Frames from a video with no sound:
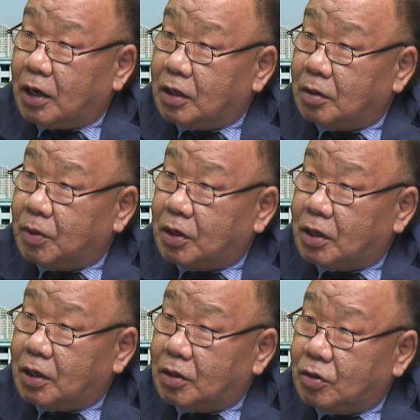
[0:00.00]
那么
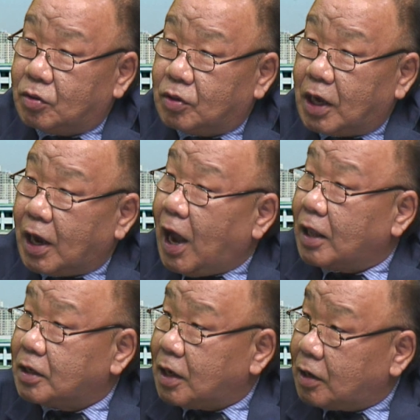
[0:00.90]
就在
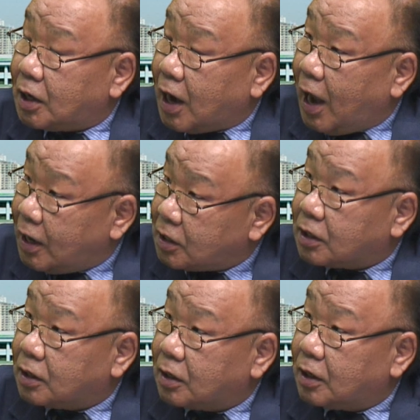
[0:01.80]
开
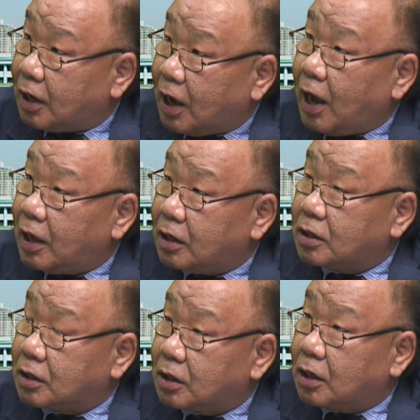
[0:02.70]
城来开一个
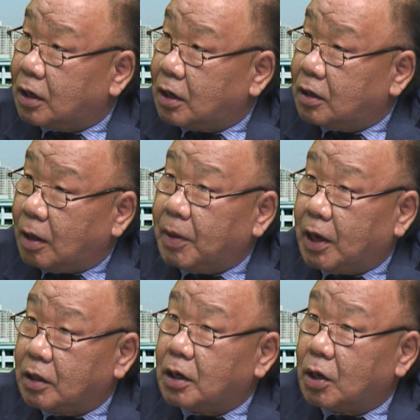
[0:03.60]
这个南北
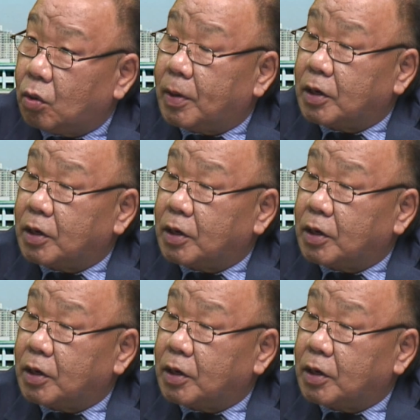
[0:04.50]
韩的联络。对，